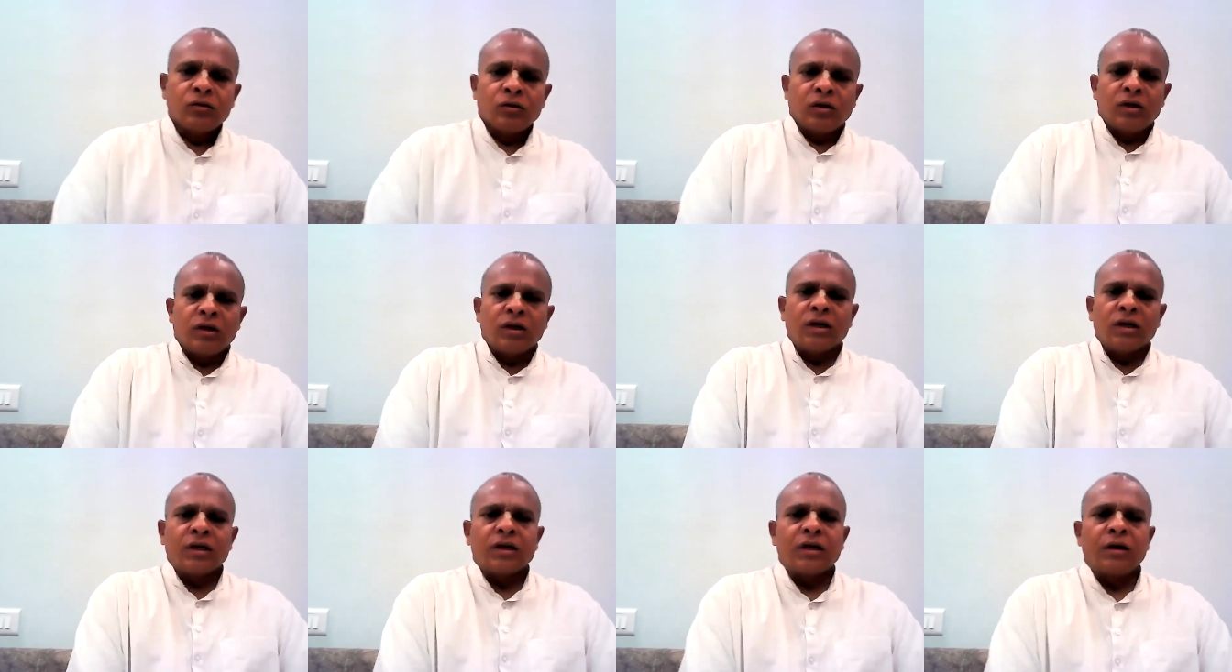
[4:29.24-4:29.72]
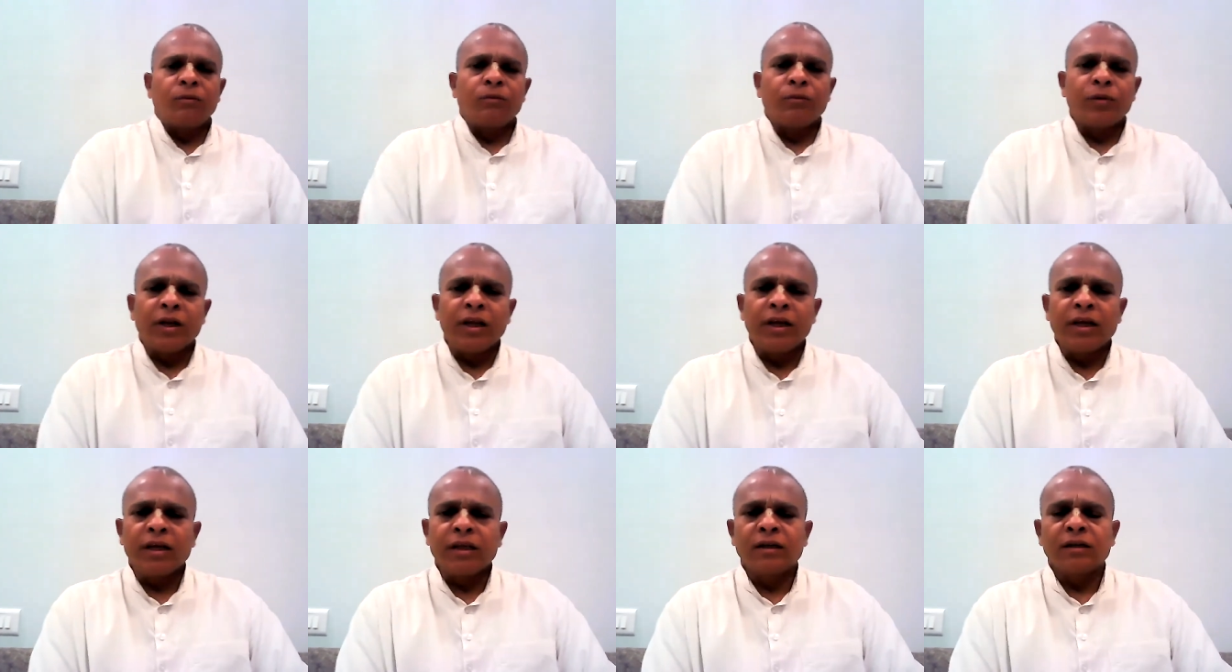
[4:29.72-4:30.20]
तो ये
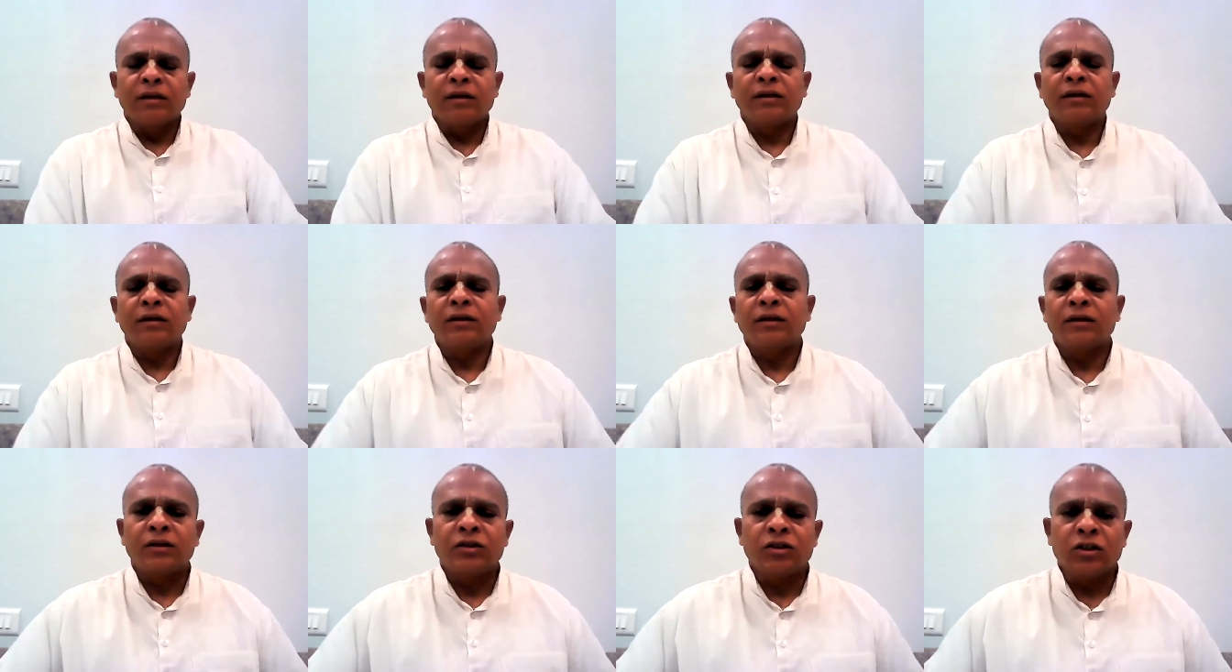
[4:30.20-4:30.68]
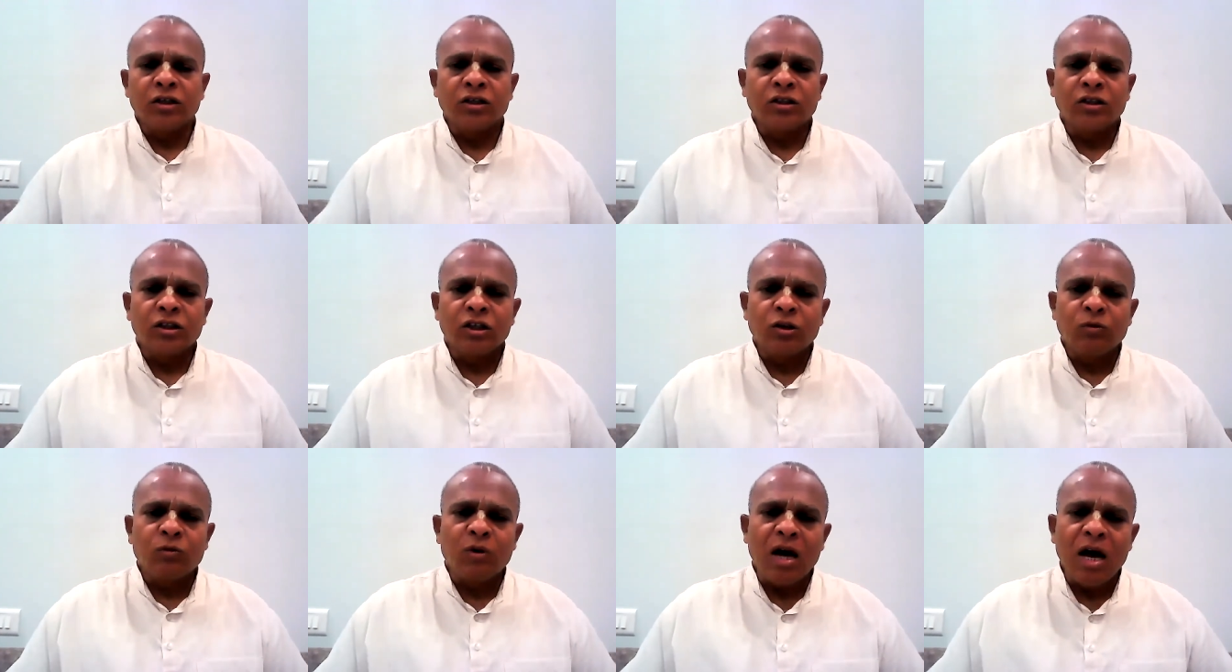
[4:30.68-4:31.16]
कंप्लेन
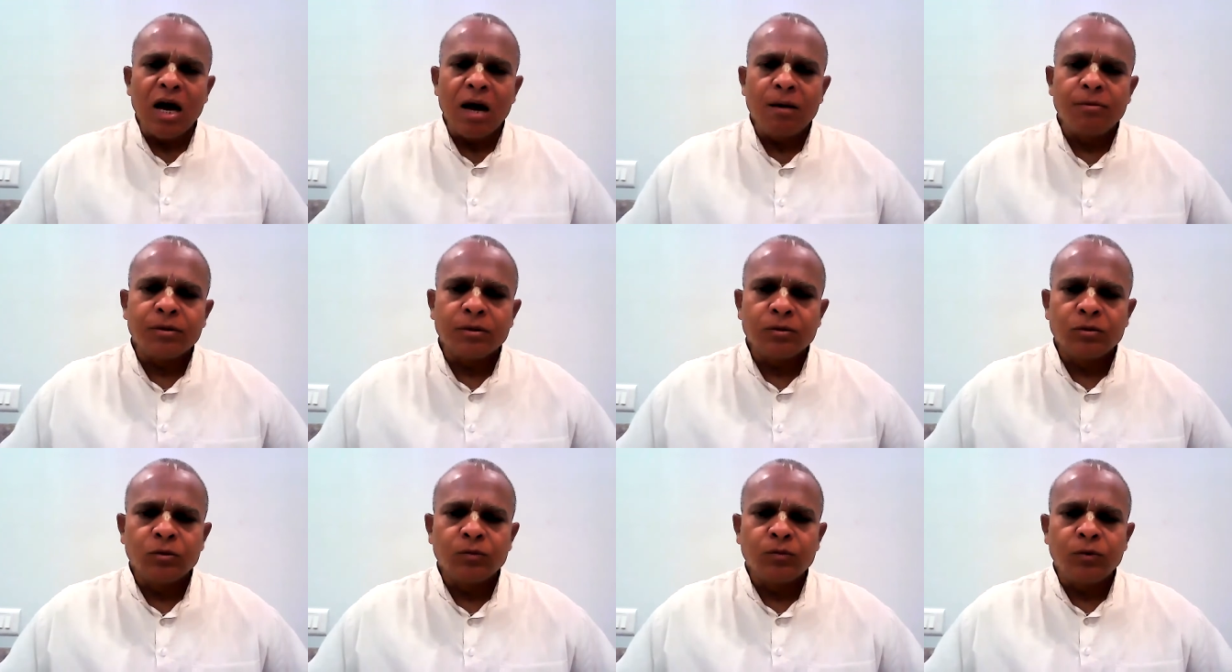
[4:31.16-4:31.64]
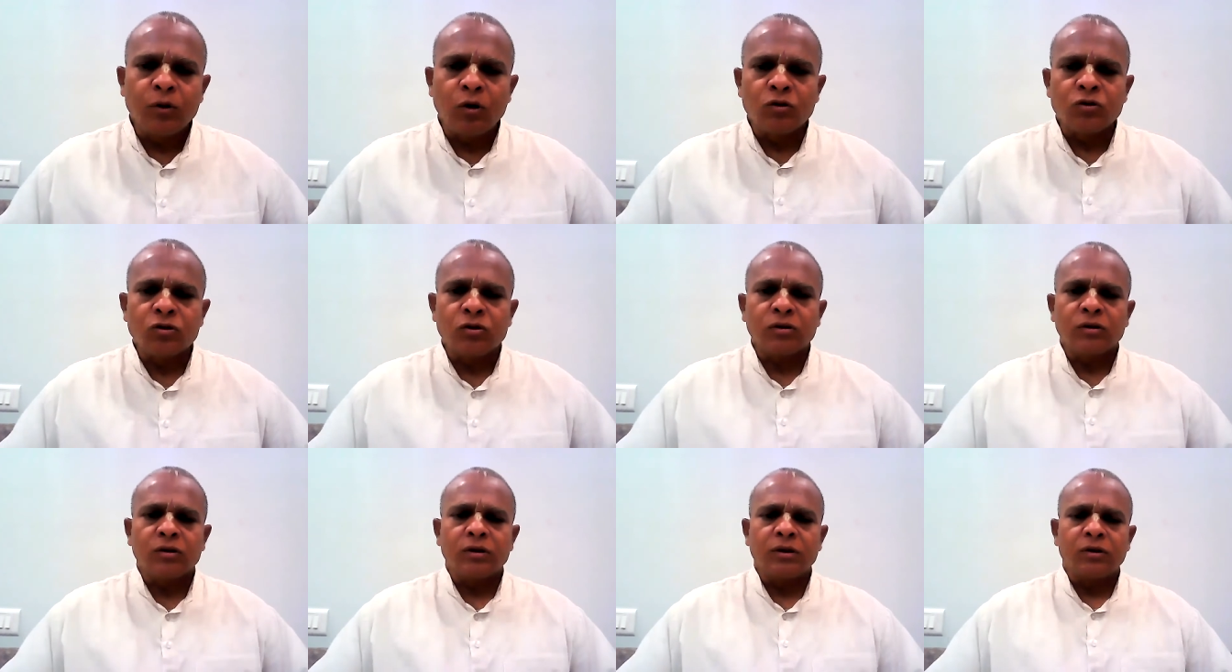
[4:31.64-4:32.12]
चैतन्य महाप्रभु
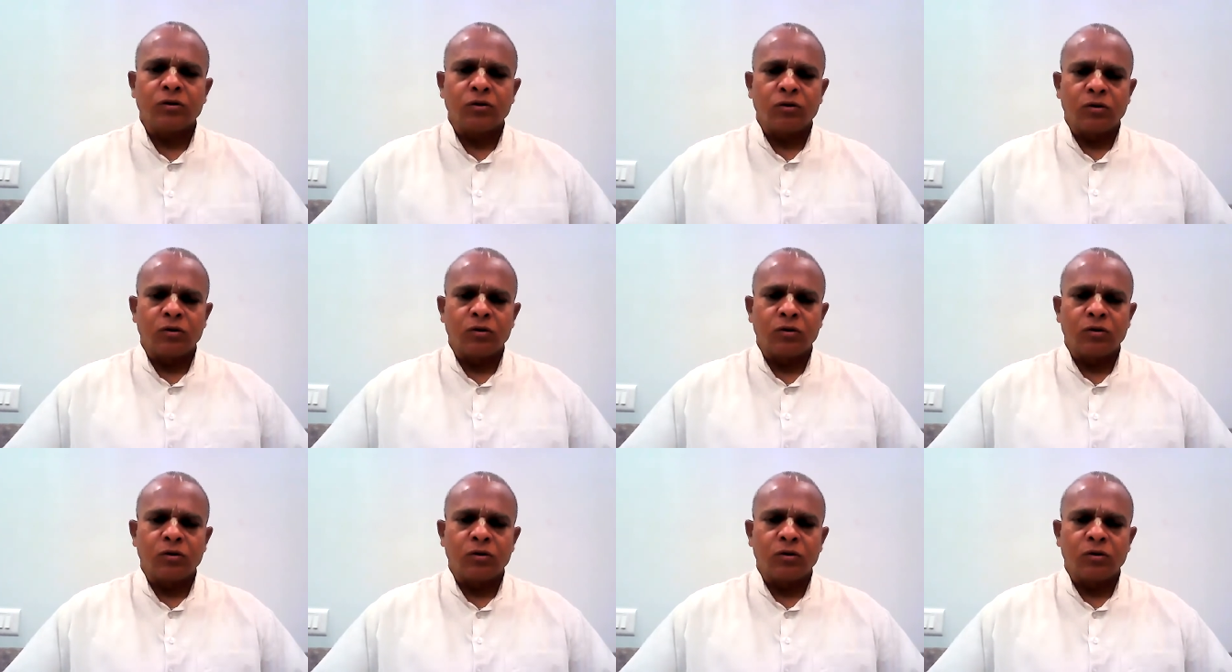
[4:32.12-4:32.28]
पहुंच